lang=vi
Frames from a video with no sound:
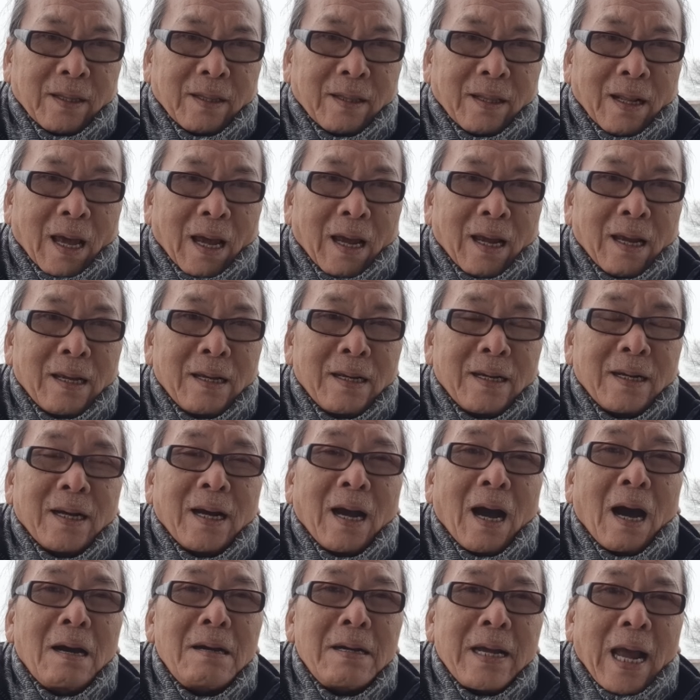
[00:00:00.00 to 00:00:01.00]
để
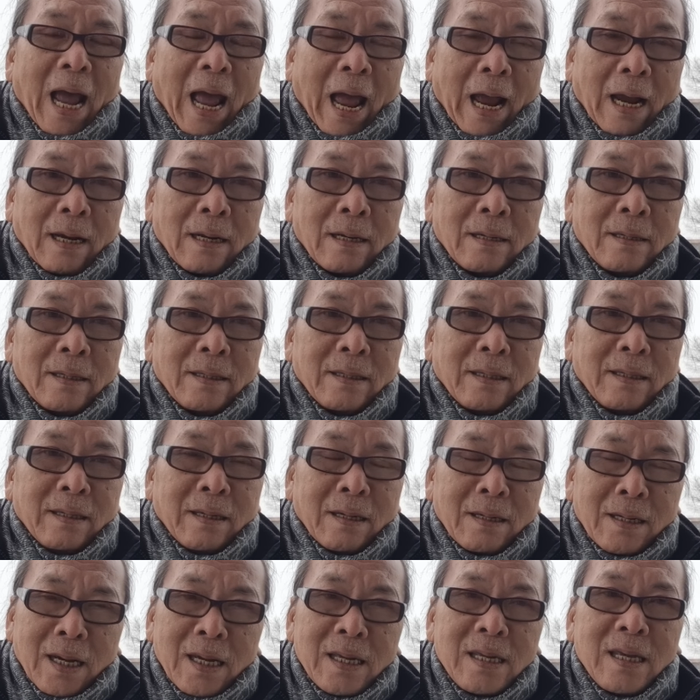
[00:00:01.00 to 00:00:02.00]
gỡ gạt
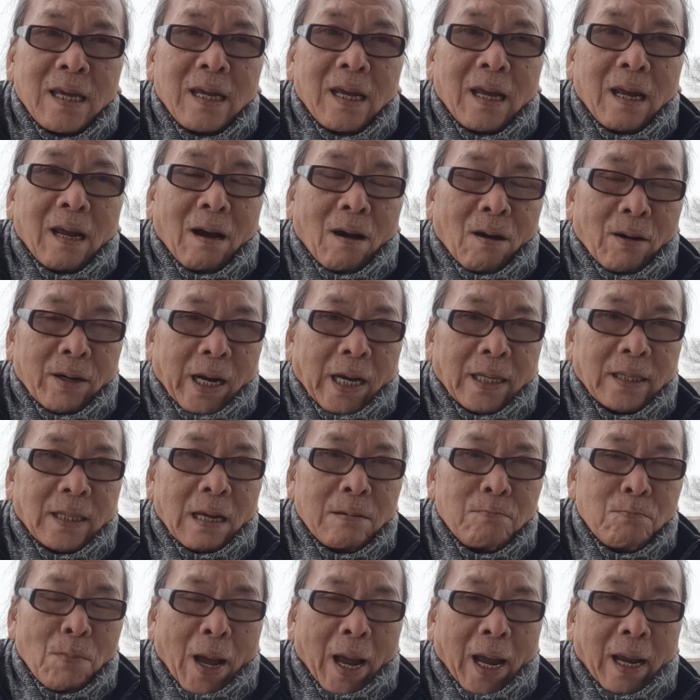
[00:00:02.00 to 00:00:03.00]
những cái gì họ đã
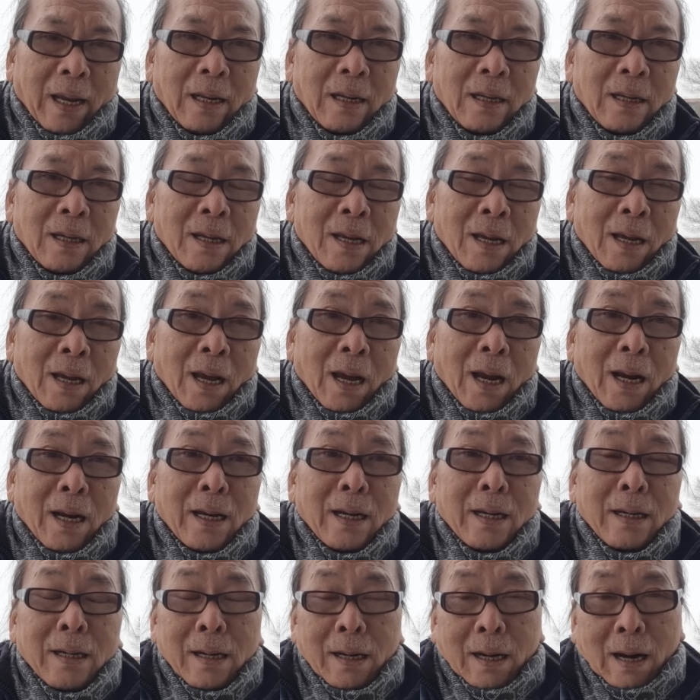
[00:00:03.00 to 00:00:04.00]
thất bại
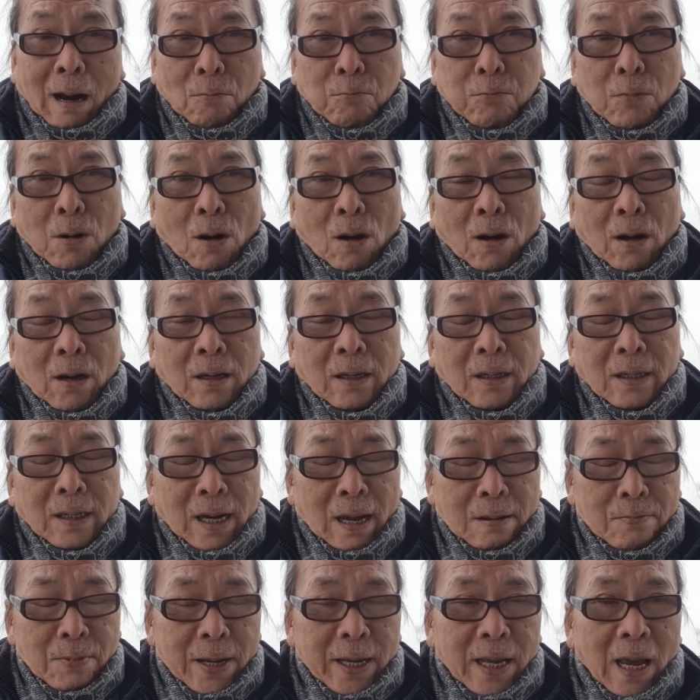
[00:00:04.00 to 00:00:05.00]
thì đồng loạt
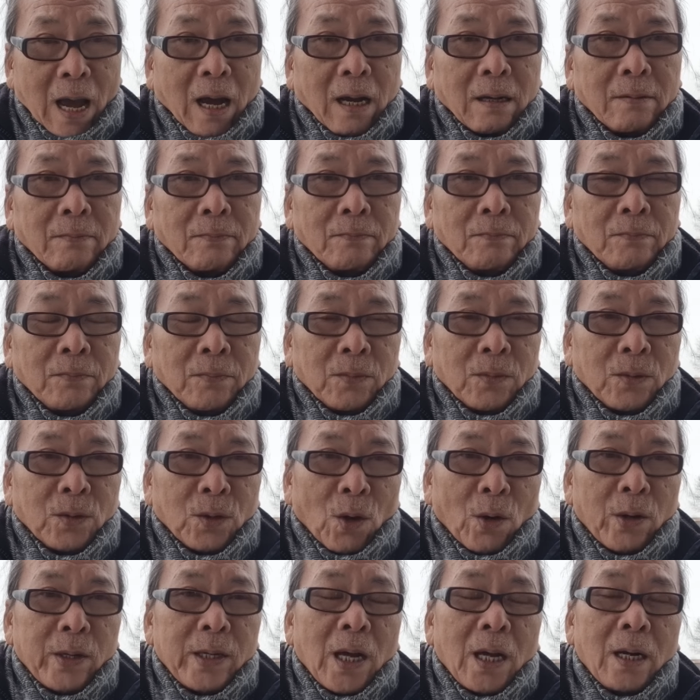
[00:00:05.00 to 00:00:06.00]
ngay bây giờ
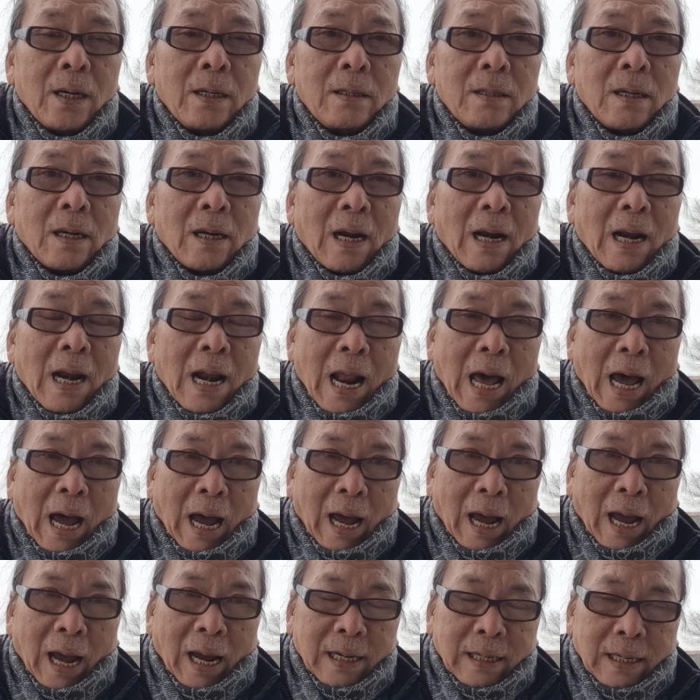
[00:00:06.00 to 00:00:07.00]
nói đến là
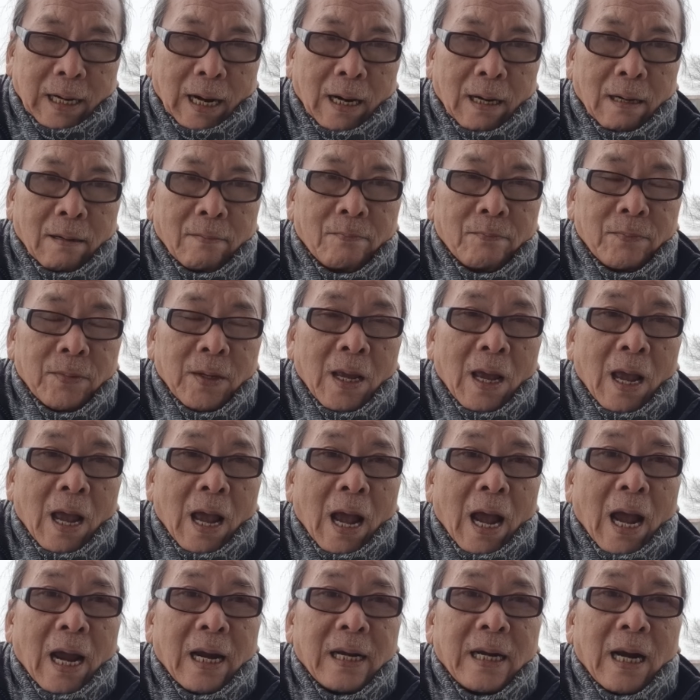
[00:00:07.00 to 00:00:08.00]
Iran.
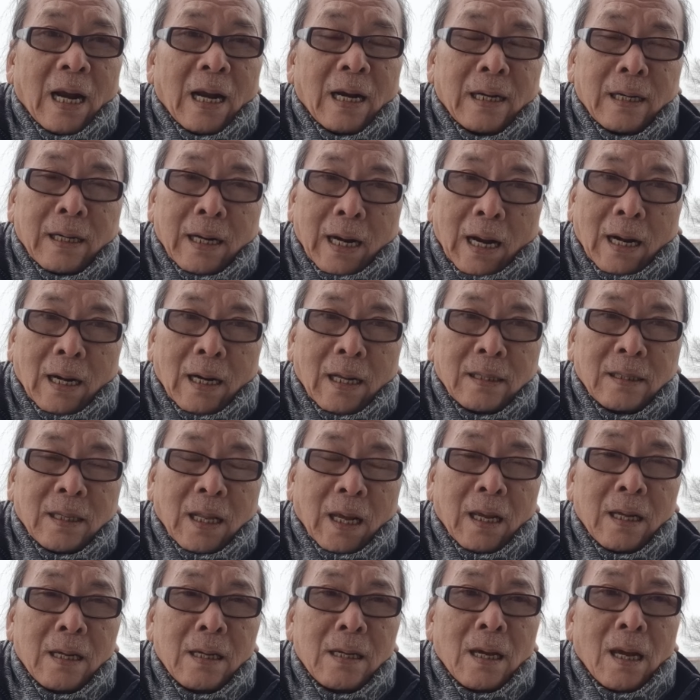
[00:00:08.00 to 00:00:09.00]
Iran đang lên
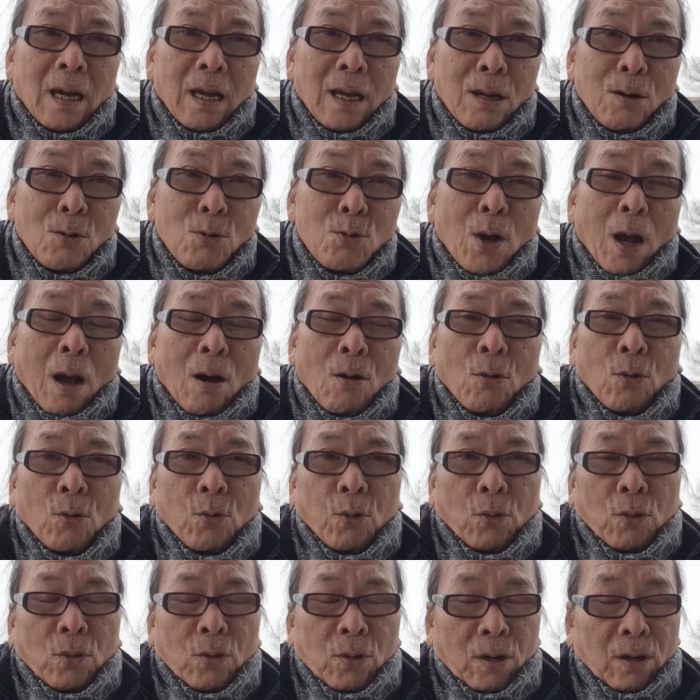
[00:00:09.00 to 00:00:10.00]
tiếng yêu
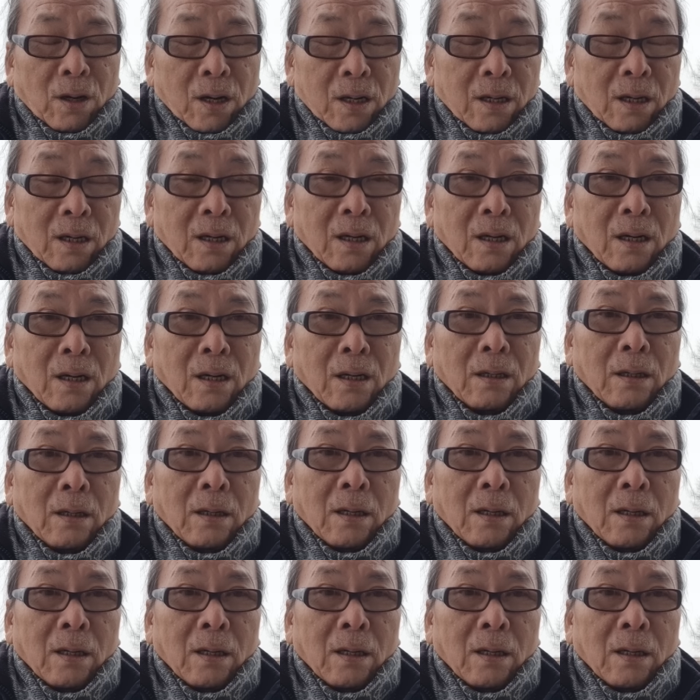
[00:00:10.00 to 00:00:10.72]
cầu lực lượng